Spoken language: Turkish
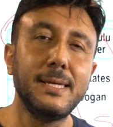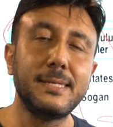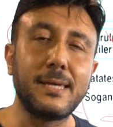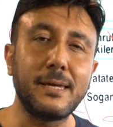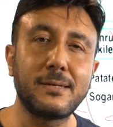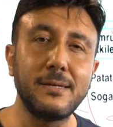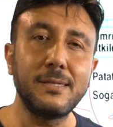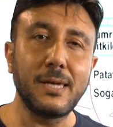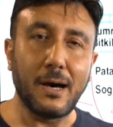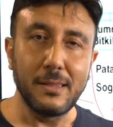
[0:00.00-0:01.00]

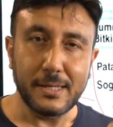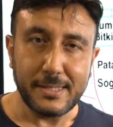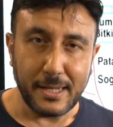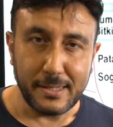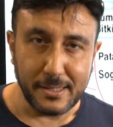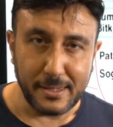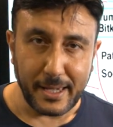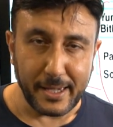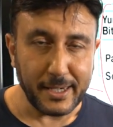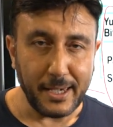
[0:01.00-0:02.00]
Zeytin, yağlık
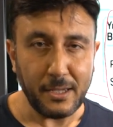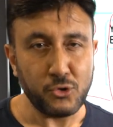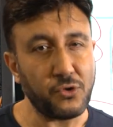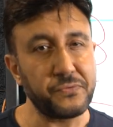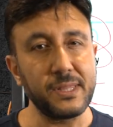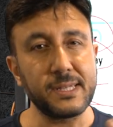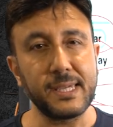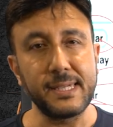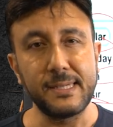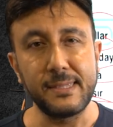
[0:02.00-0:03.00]
zeytinde Ege, sofralık
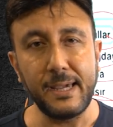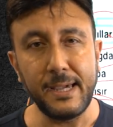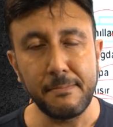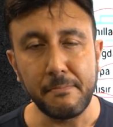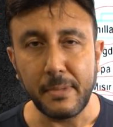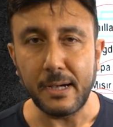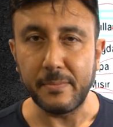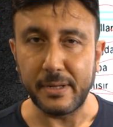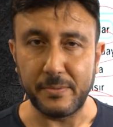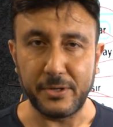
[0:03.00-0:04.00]
zeytinde
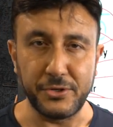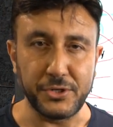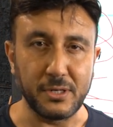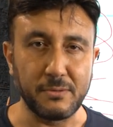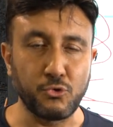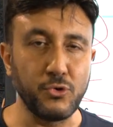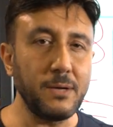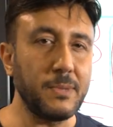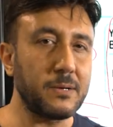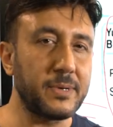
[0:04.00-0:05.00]
Marmara birinci.
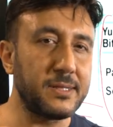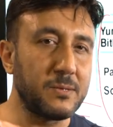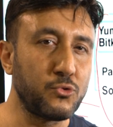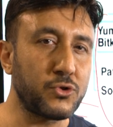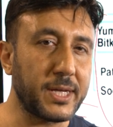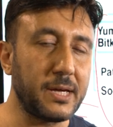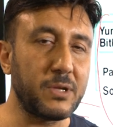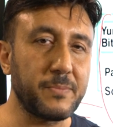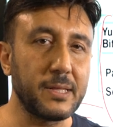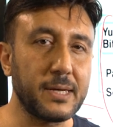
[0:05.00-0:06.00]
Güney Marmara'da Bursa,
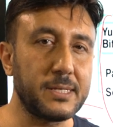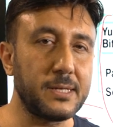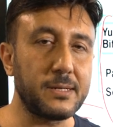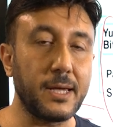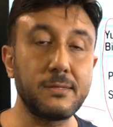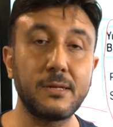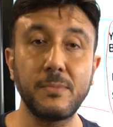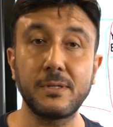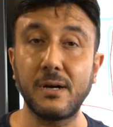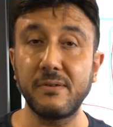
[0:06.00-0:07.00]
Gemlik, Balıkesir,
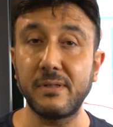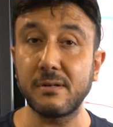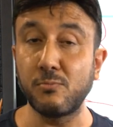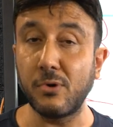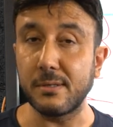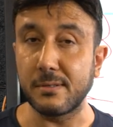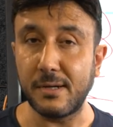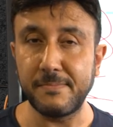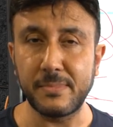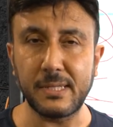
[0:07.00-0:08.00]
Edremit, Ayvalık
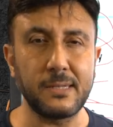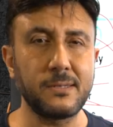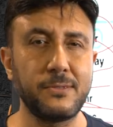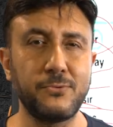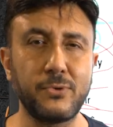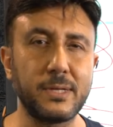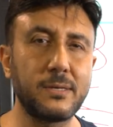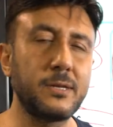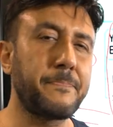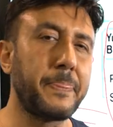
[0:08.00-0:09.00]
muazzam zeytin
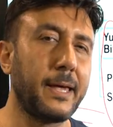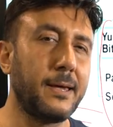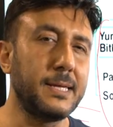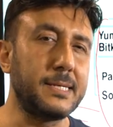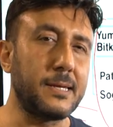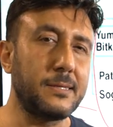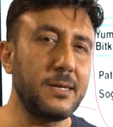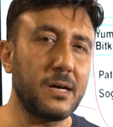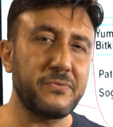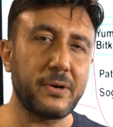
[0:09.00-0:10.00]
üretir.
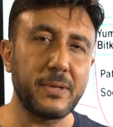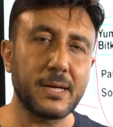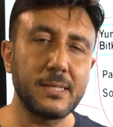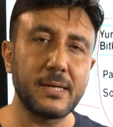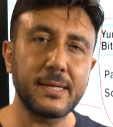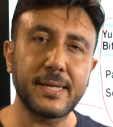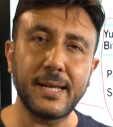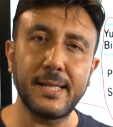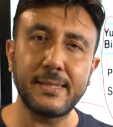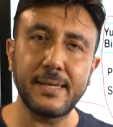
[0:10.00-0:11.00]
Zeytinyağı fabrikaları
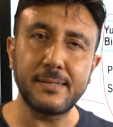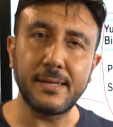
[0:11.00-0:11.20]
genelde